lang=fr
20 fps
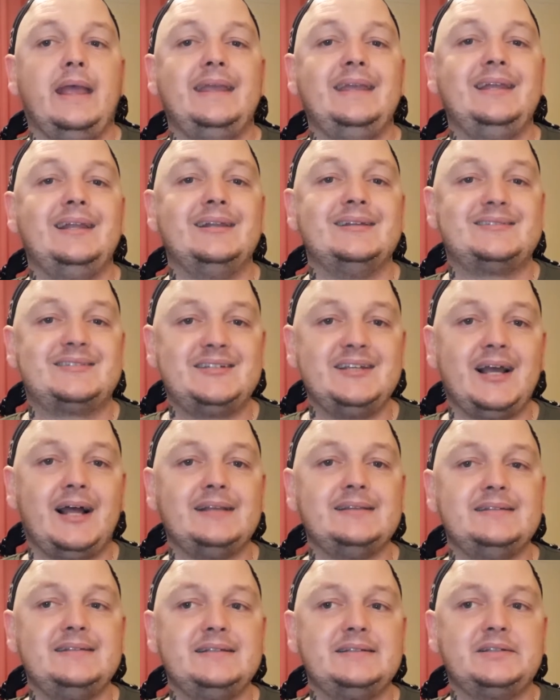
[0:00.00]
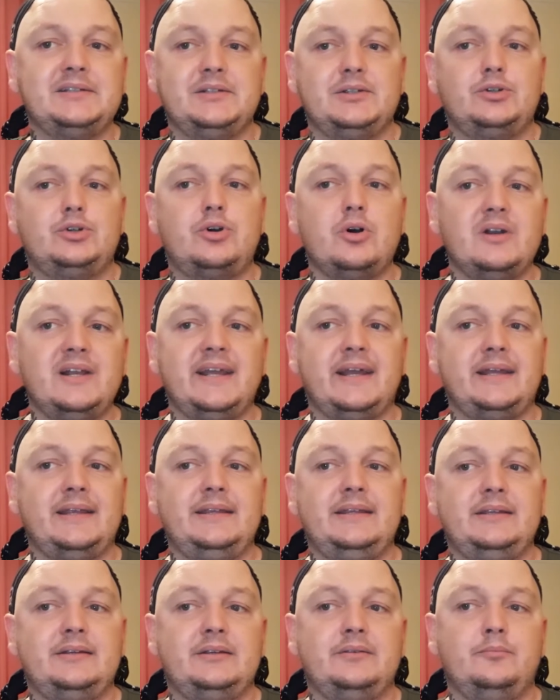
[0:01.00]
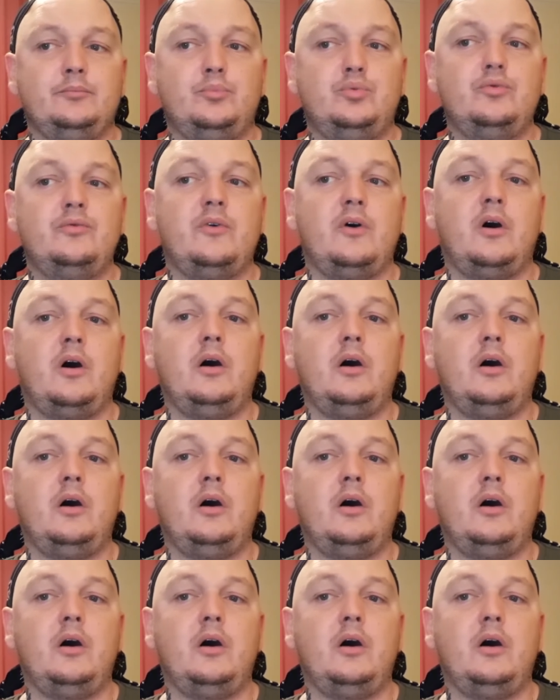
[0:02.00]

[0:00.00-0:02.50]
Il est tyrannique, colérique, pouvant